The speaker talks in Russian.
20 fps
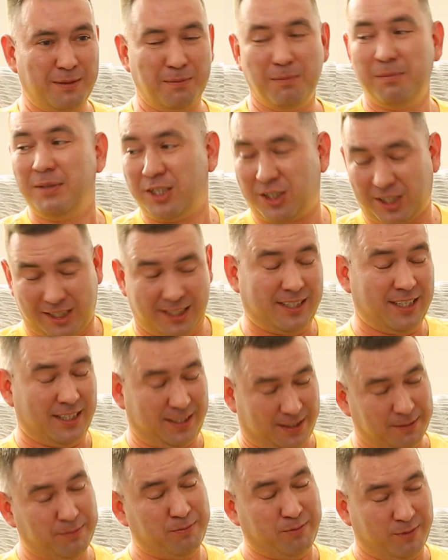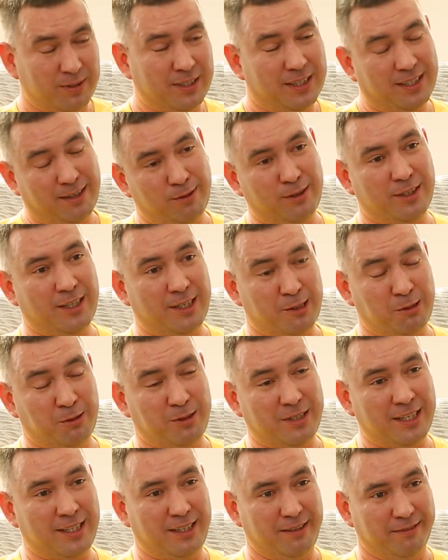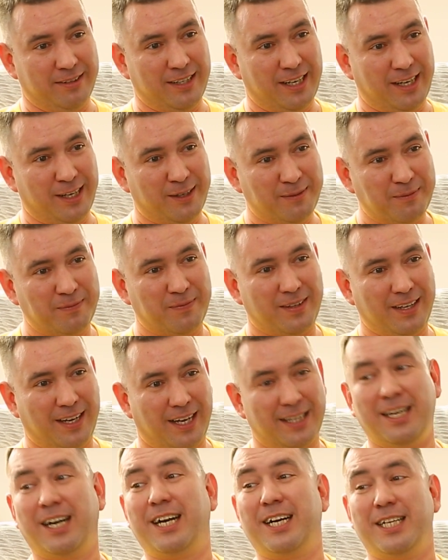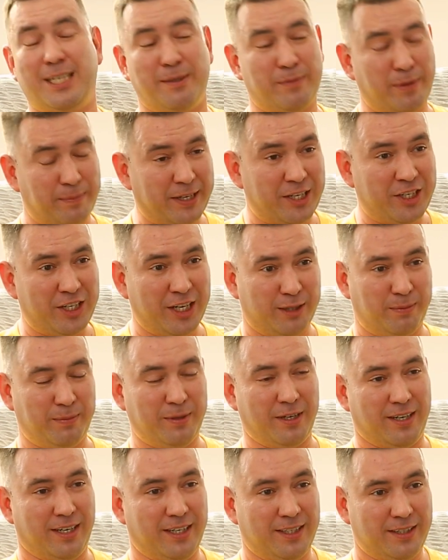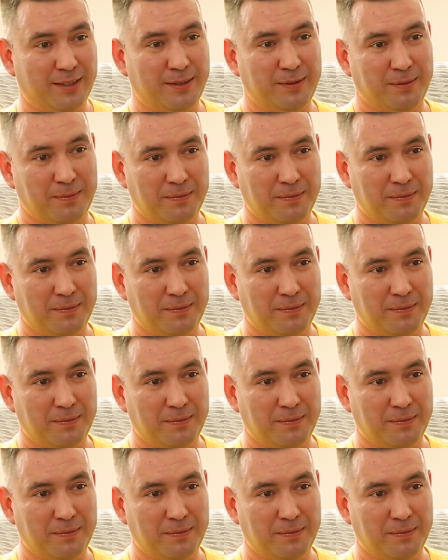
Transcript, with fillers: Мышь, кстати, довольно результативная. Она хотя бы мячи отбирает.